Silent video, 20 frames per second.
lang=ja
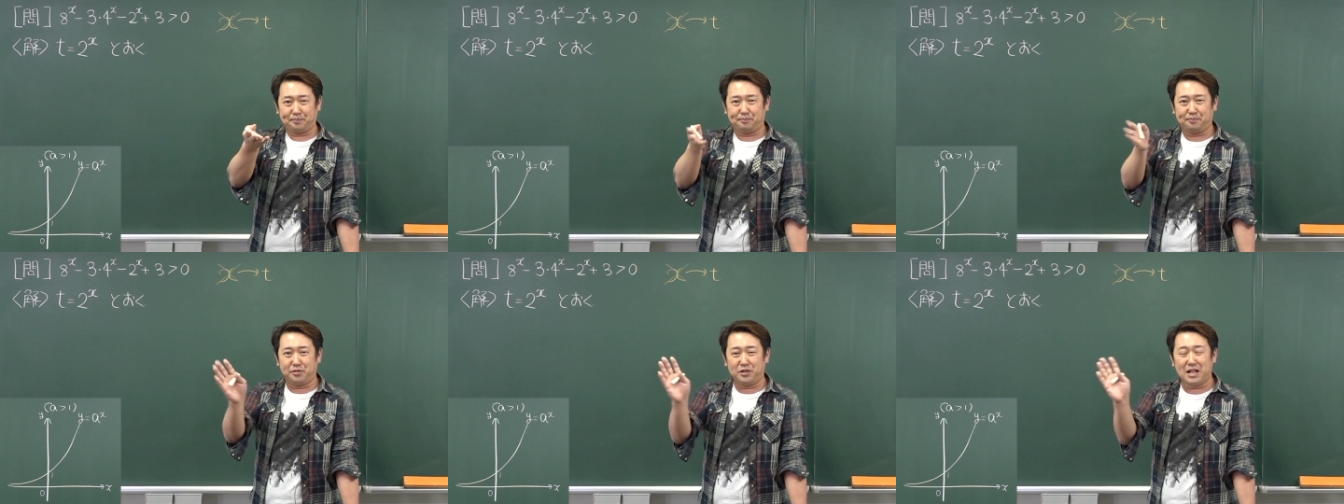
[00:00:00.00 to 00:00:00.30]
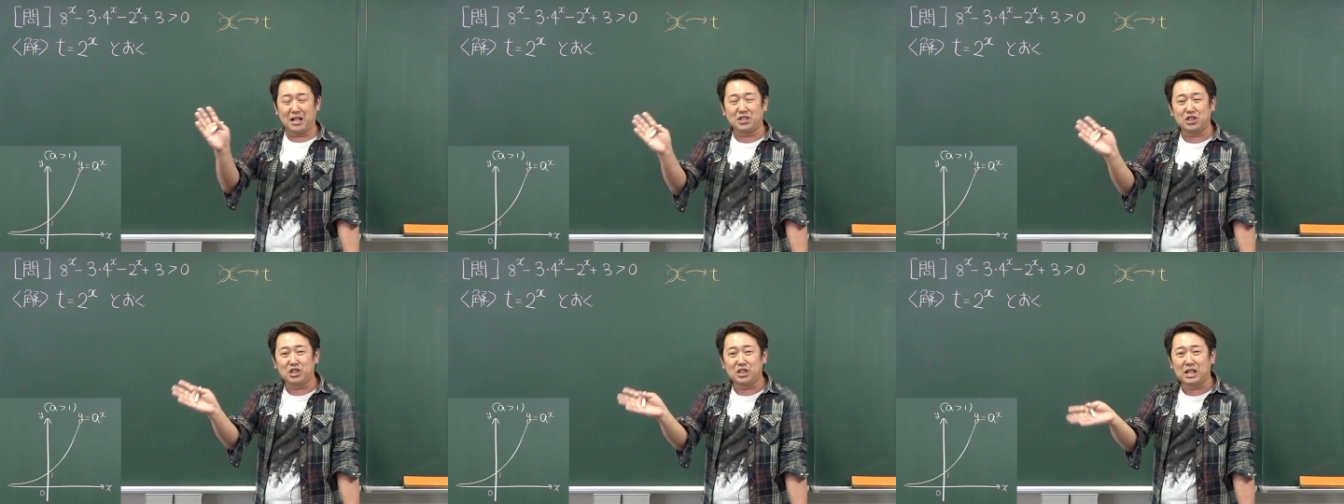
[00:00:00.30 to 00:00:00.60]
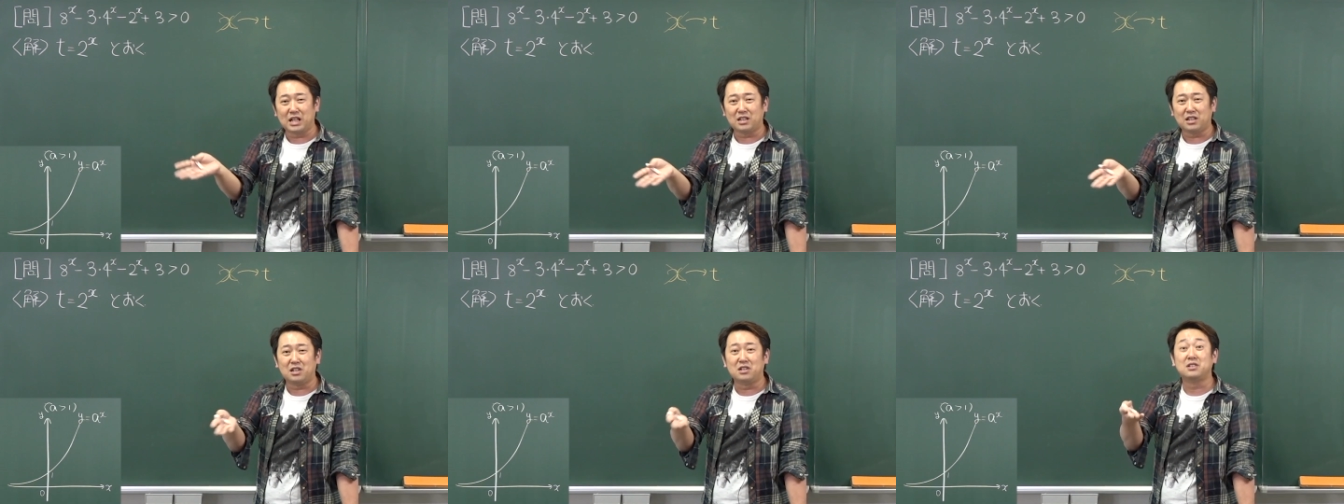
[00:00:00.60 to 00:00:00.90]
プラスに
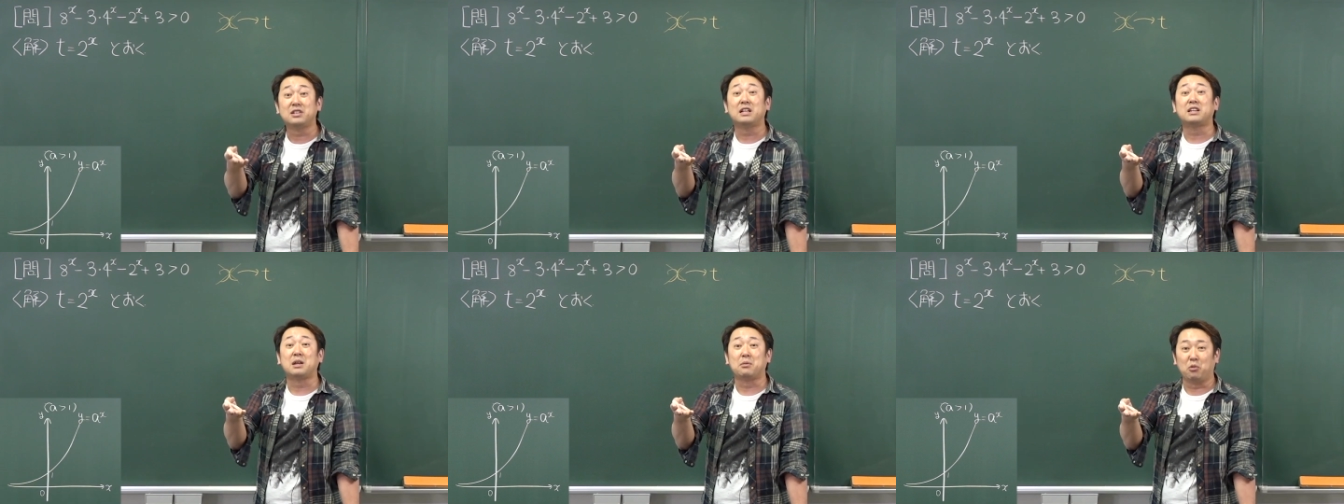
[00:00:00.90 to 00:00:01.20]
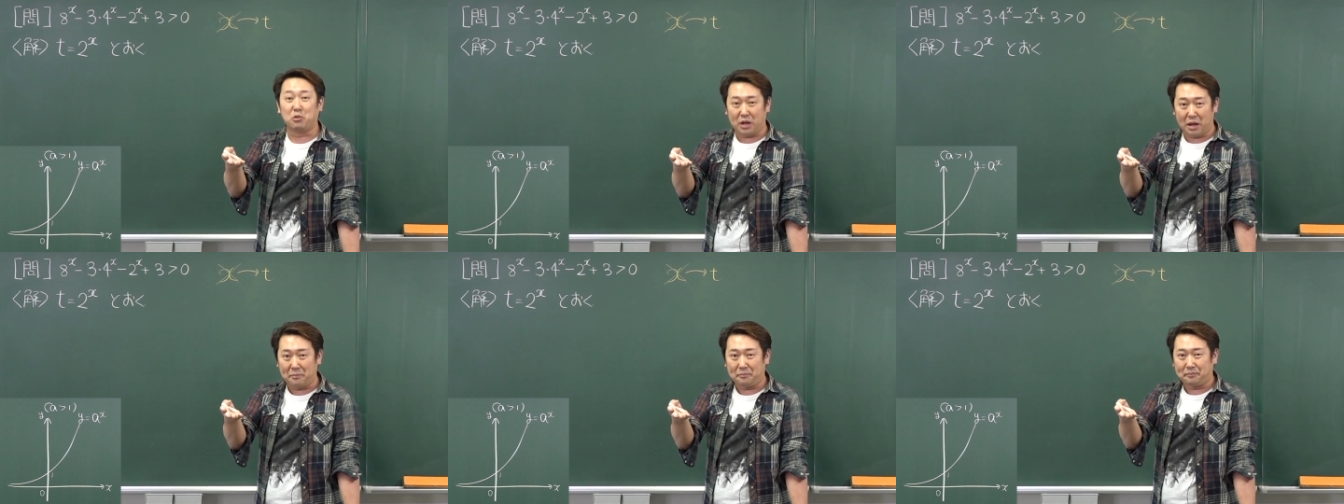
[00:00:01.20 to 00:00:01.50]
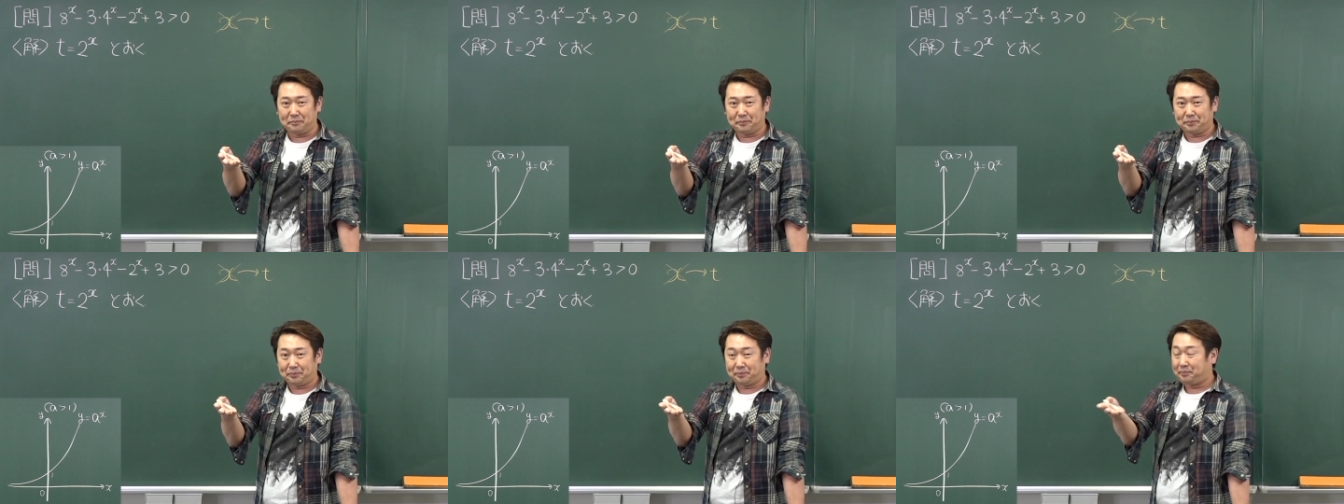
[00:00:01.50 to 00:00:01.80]
なってるんだったもんね。
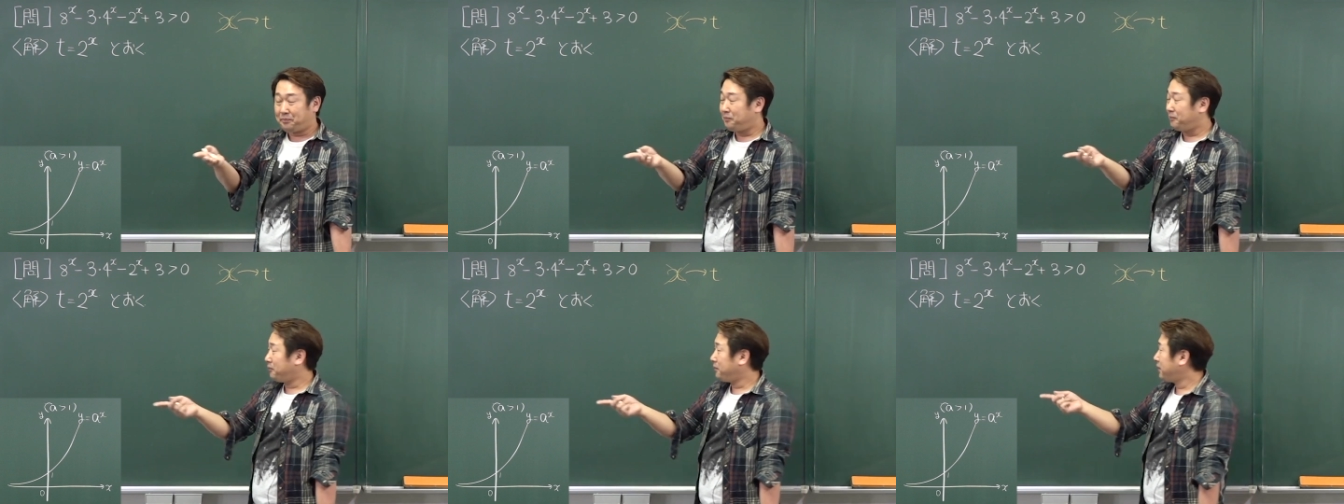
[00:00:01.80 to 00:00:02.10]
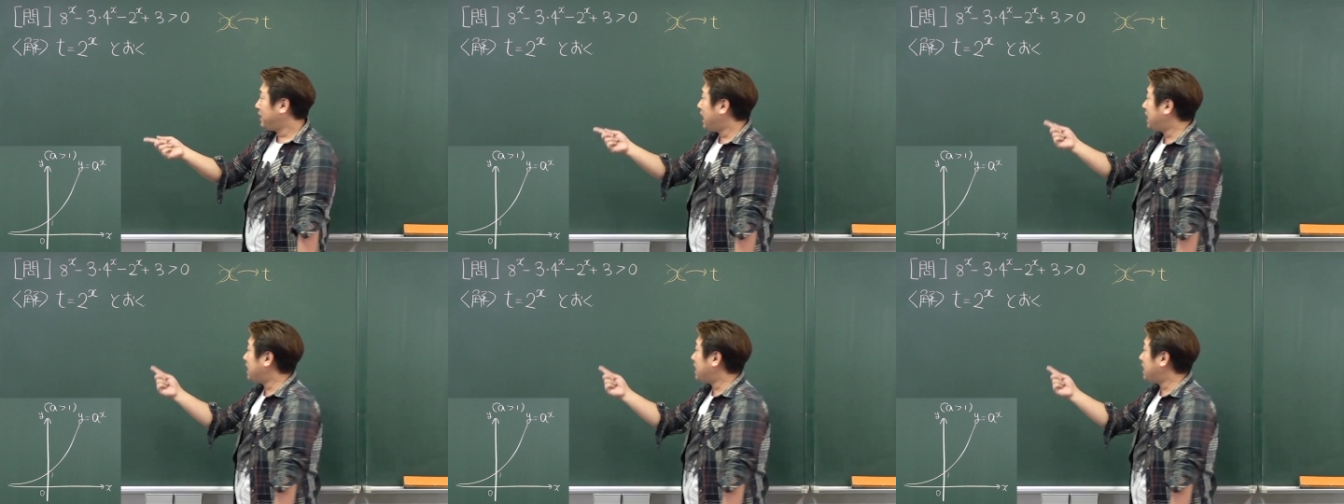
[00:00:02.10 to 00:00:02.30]
は